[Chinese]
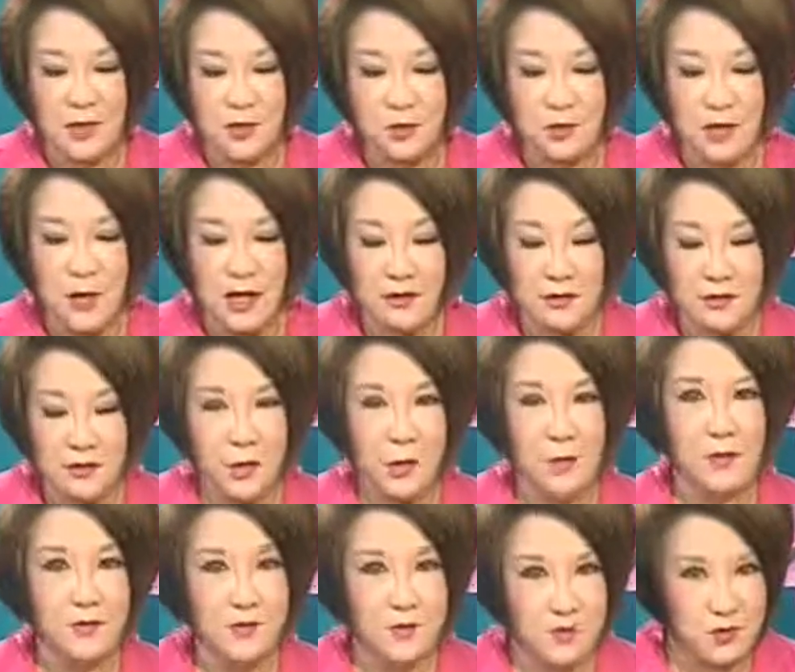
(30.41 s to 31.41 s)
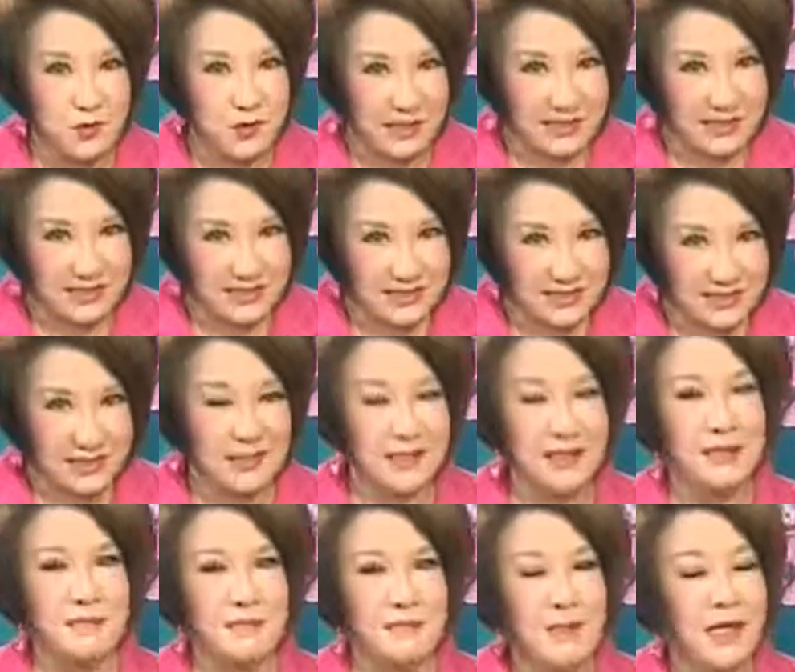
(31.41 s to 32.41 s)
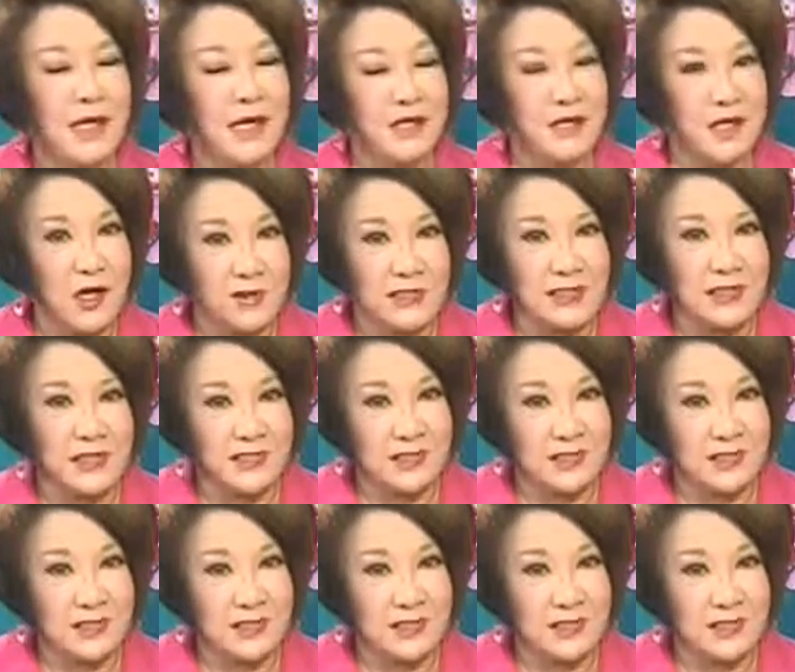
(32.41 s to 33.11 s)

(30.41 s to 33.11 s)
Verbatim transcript: 双重选择”。邀请